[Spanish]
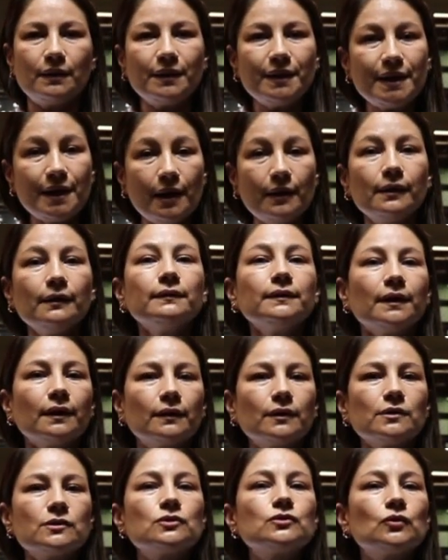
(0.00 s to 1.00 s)
tienen
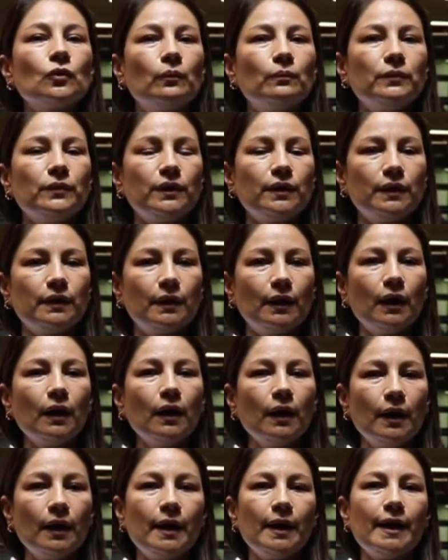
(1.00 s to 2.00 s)
traqueostomía,
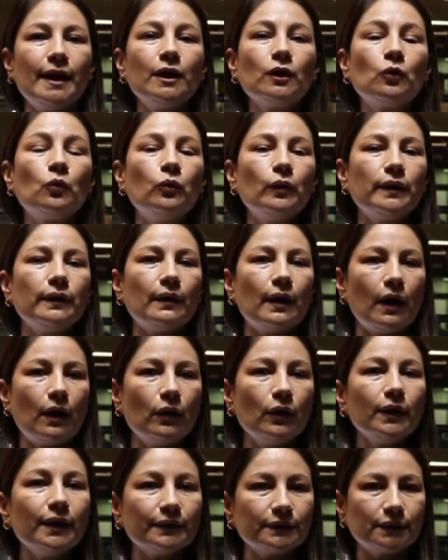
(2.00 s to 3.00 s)
el
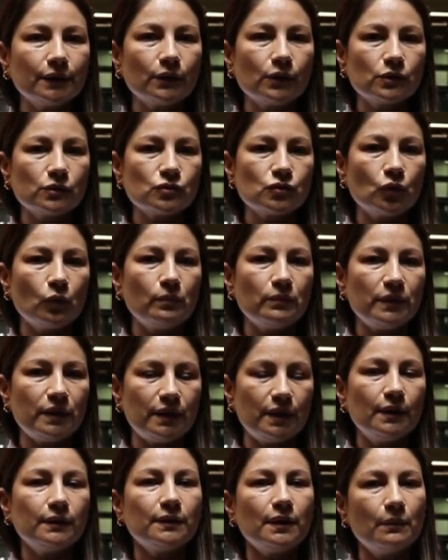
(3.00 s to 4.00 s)
cuidado de la
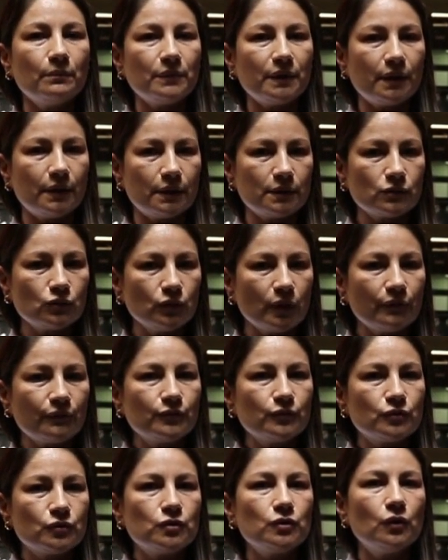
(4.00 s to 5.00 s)
traqueostomía también es una
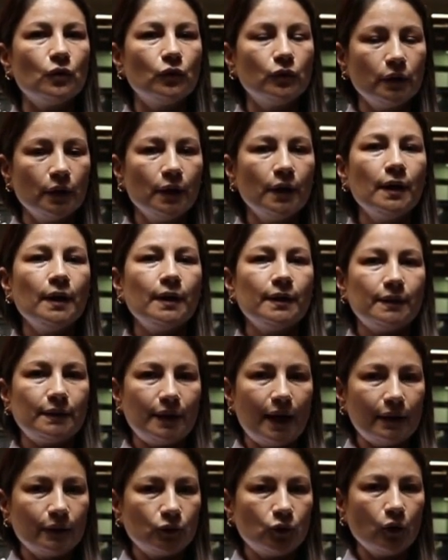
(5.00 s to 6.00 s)
función
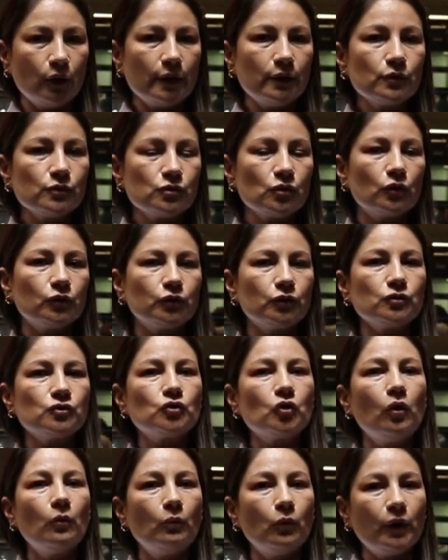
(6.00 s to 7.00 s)
tanto de nosotros
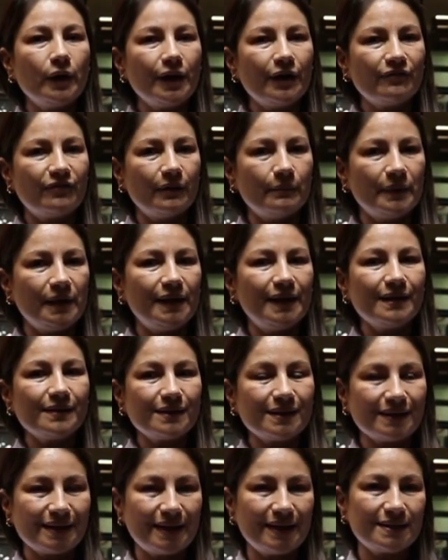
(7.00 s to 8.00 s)
como de la familia
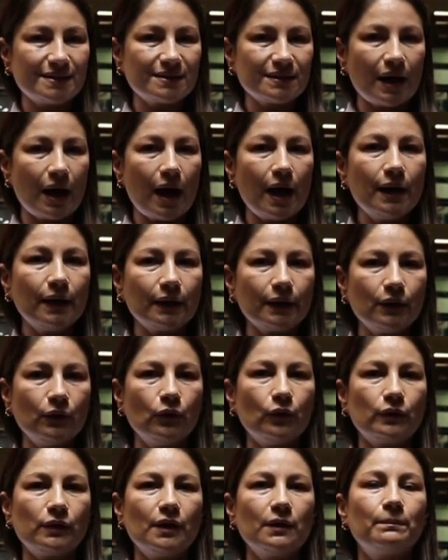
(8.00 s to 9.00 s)
que está
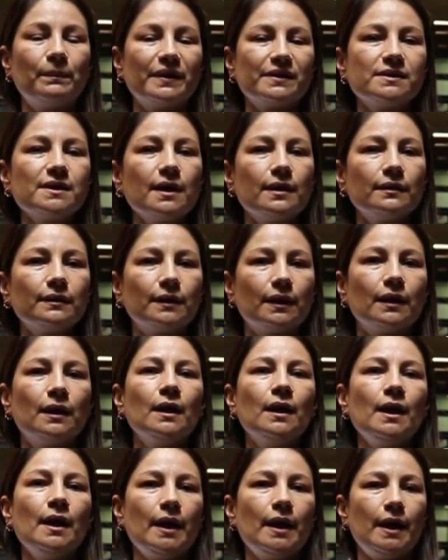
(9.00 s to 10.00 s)
alrededor del paciente.
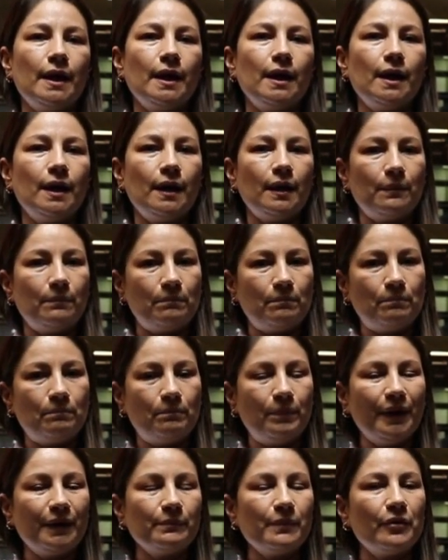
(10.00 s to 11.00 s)
Eh,
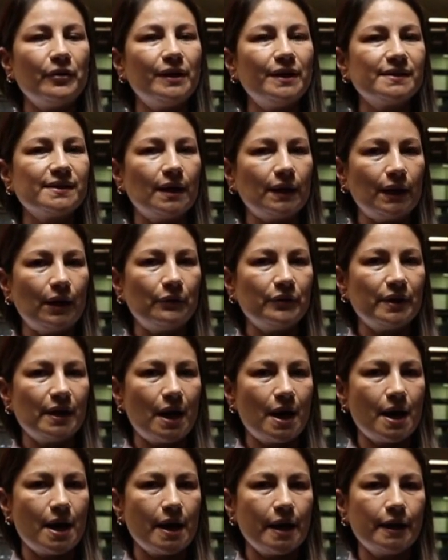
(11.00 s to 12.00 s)
permeabilizar la
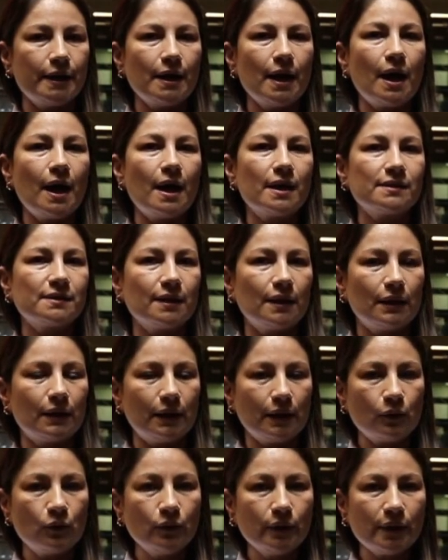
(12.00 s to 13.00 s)
vía aérea,
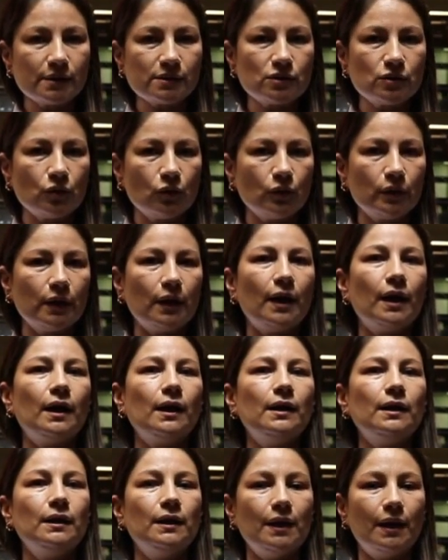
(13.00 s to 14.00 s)
hacerle curación
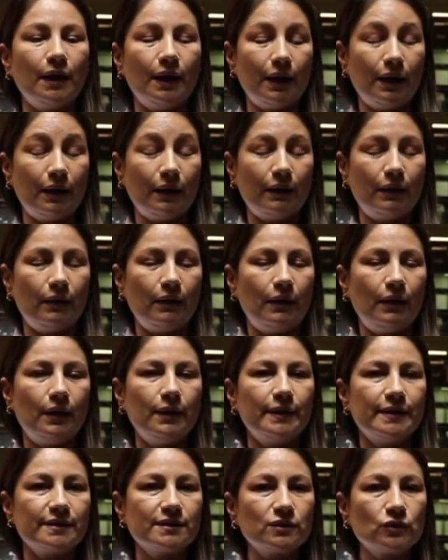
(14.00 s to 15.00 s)

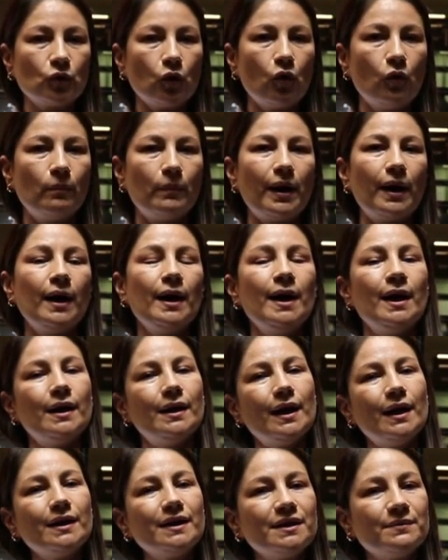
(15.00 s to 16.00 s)
al, estoma,
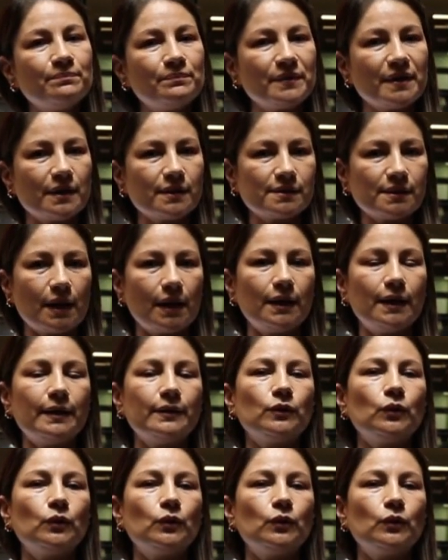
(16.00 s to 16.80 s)
la limpieza de la